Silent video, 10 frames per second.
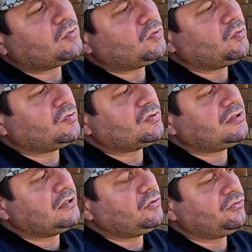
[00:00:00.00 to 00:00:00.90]

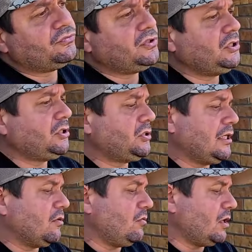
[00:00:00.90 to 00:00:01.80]
conseguiu visto,
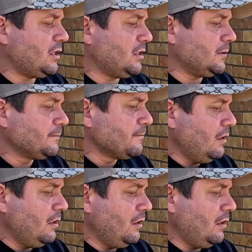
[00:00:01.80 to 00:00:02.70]
agora
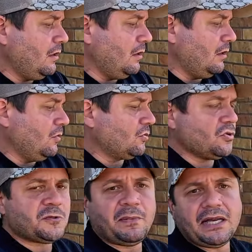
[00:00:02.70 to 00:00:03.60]
eh, eu tô
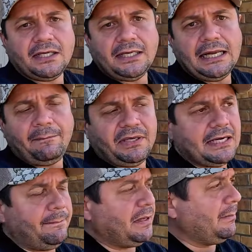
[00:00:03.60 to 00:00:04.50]
esperando ele
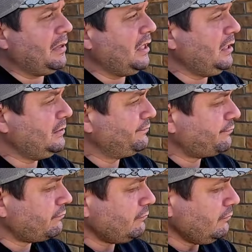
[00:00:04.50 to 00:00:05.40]
aplicar para mim.
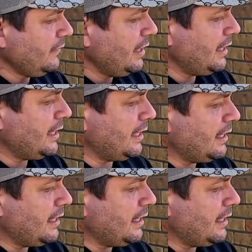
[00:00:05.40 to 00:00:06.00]
É, é,